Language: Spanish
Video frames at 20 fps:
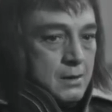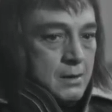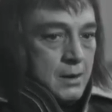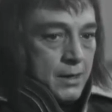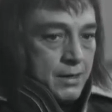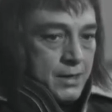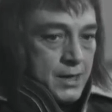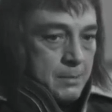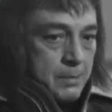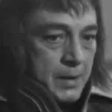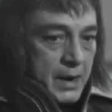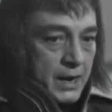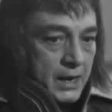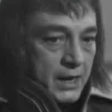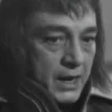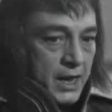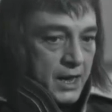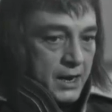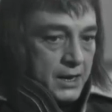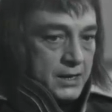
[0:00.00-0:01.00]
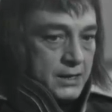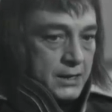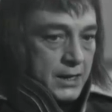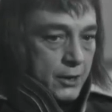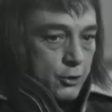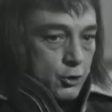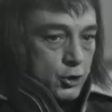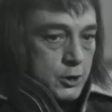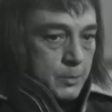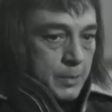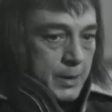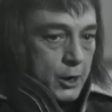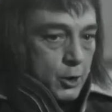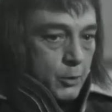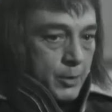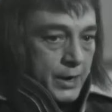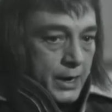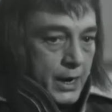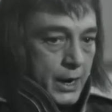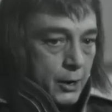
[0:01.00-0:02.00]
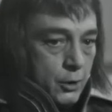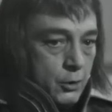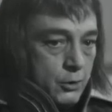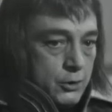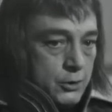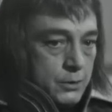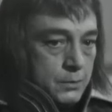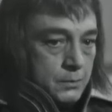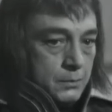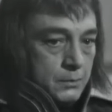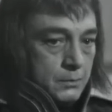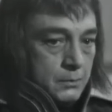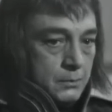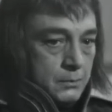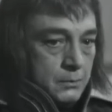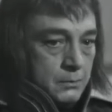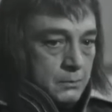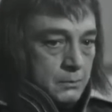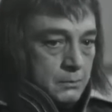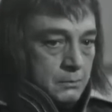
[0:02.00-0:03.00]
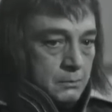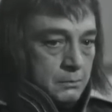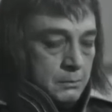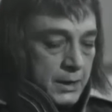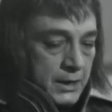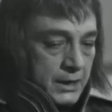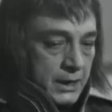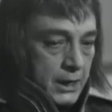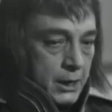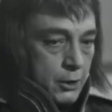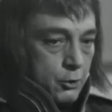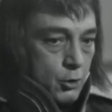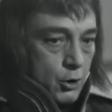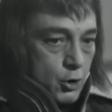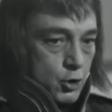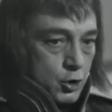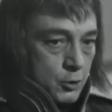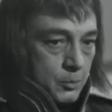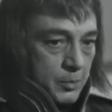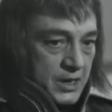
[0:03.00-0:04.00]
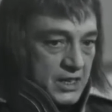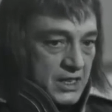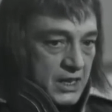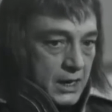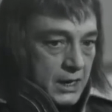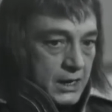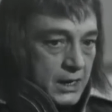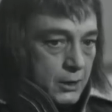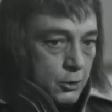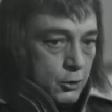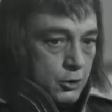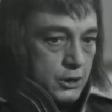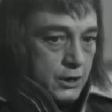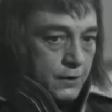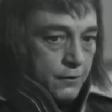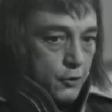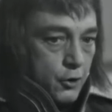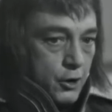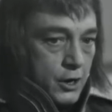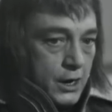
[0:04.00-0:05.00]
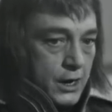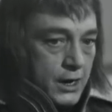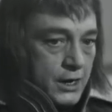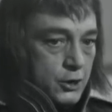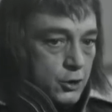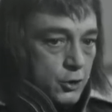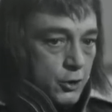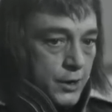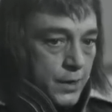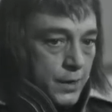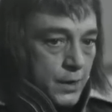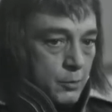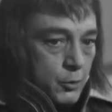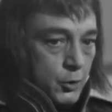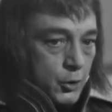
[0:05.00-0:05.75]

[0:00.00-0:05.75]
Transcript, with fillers: Nací para crear estados y para gobernarlos. Pertenezco a los hombres elegidos que forjan la historia del